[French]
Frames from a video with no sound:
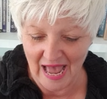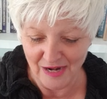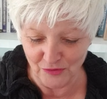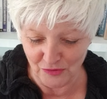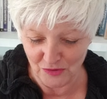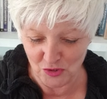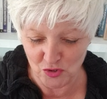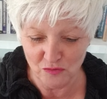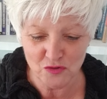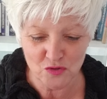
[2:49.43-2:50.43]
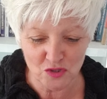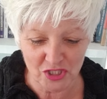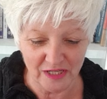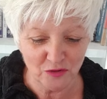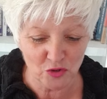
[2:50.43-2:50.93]
alors, je vous
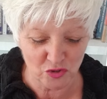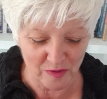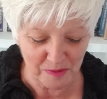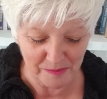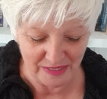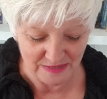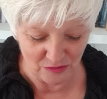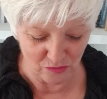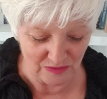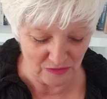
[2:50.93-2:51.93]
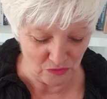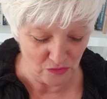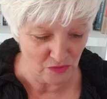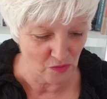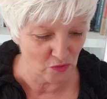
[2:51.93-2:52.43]
suggère, donc je vais préparer ces deux vidéos.